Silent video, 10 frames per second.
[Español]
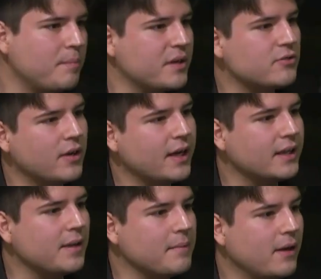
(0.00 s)
persona que
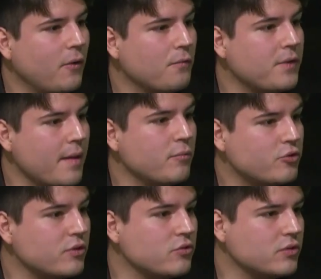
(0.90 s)
también confía
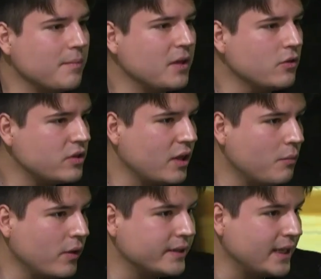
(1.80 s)
mucho en sus amigos y
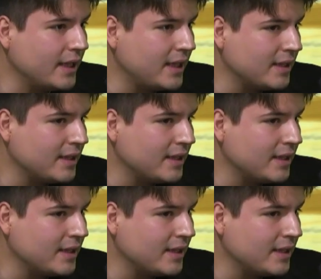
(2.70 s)
como que trata